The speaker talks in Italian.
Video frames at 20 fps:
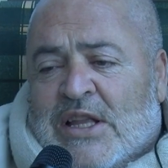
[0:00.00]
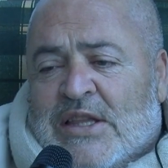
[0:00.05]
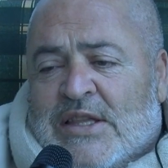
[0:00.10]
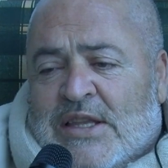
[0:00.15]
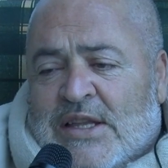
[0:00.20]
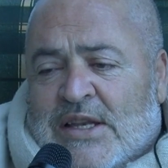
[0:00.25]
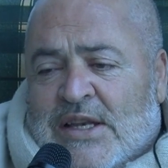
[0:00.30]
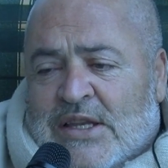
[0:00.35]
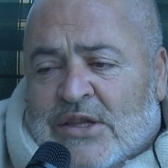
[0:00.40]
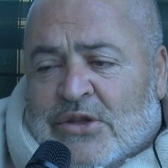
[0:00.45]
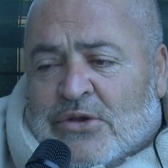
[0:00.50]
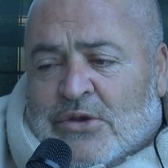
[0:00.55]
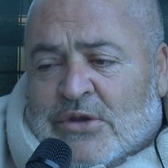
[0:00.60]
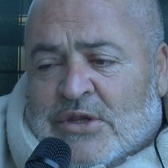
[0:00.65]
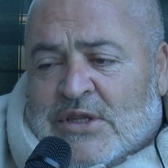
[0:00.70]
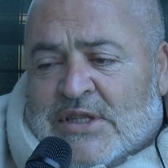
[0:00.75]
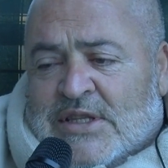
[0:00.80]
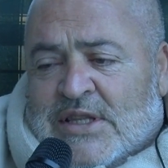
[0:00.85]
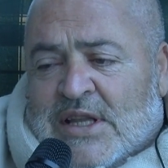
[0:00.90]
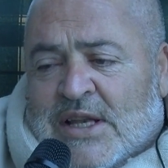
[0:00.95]
ha diritto
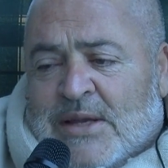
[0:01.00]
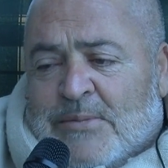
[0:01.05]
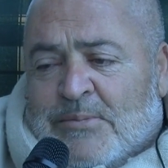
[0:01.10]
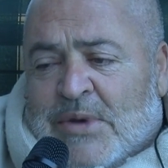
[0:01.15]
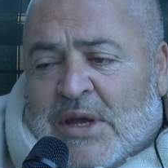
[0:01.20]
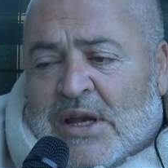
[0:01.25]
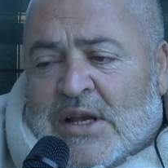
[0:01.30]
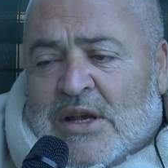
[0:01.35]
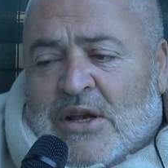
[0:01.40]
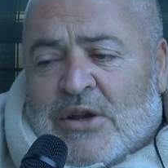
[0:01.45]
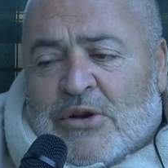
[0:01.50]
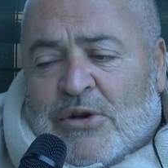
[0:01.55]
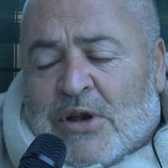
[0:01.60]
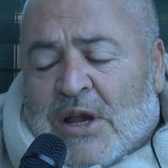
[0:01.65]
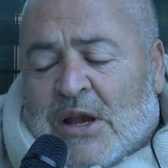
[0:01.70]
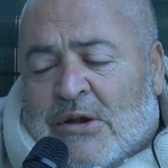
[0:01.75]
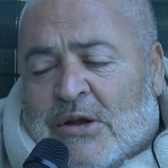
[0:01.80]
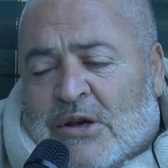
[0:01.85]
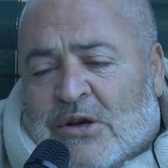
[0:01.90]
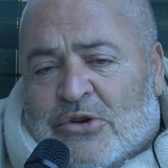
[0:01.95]
di stare bene, non
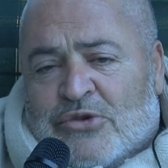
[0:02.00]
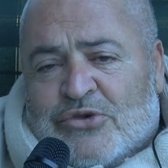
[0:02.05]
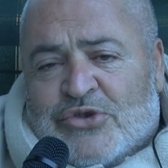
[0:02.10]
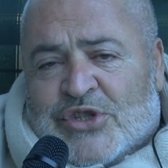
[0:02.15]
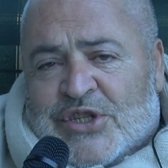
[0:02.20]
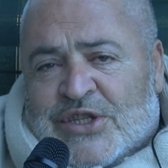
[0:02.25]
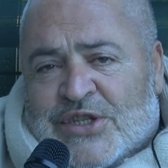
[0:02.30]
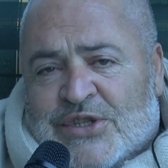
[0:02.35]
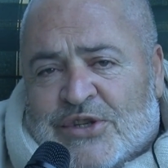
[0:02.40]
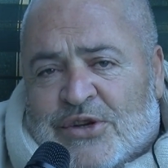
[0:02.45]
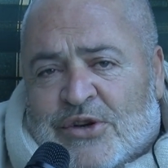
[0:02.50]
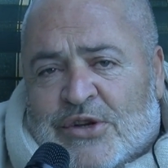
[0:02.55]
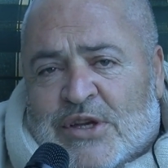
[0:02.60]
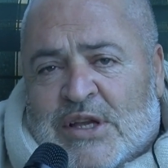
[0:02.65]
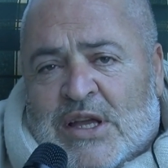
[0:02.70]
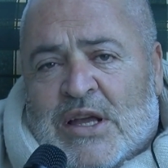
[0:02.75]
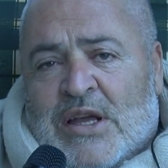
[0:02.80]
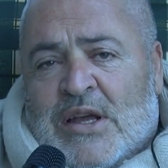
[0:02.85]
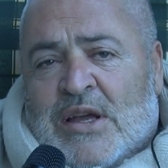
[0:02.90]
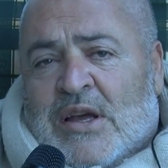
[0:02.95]
è una concessione.